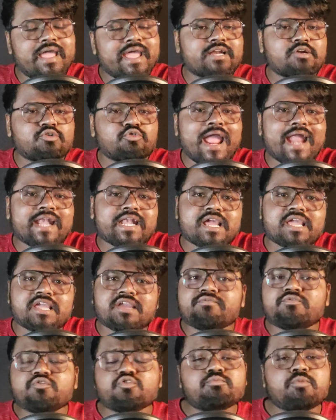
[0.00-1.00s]
একটু
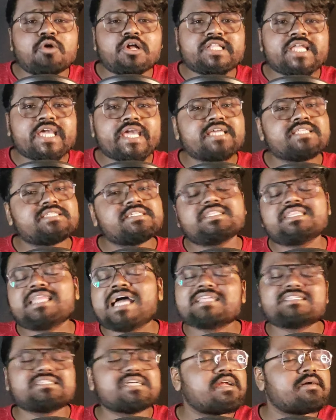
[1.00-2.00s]
অ্যাটাকিং ফুটবল দেখেছি
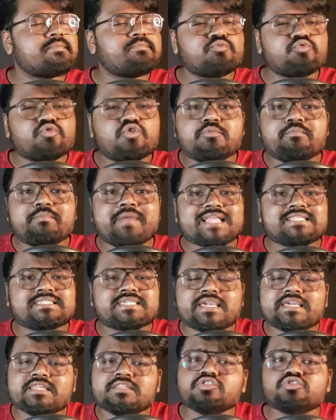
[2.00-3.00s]
তাছাড়া পুরো
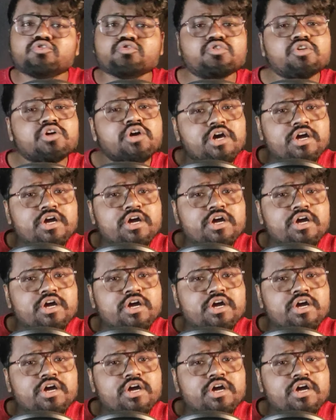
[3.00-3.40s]
ম্যাচে কিন্তু